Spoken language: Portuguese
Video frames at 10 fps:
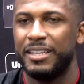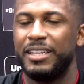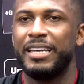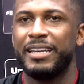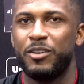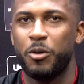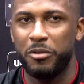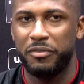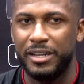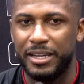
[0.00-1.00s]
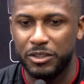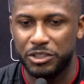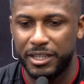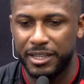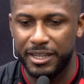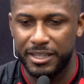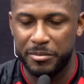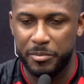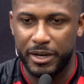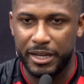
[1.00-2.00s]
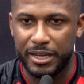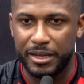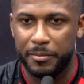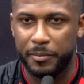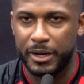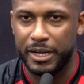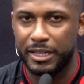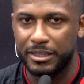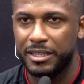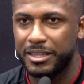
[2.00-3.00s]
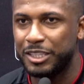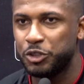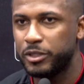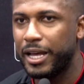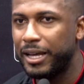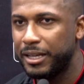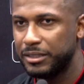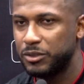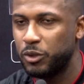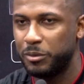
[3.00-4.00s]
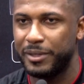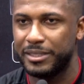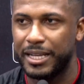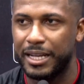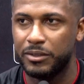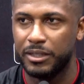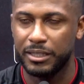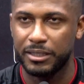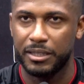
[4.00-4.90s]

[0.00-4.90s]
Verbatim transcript: É, como eu falei, eu cheguei aqui para tentar ajudar no ano passado, né?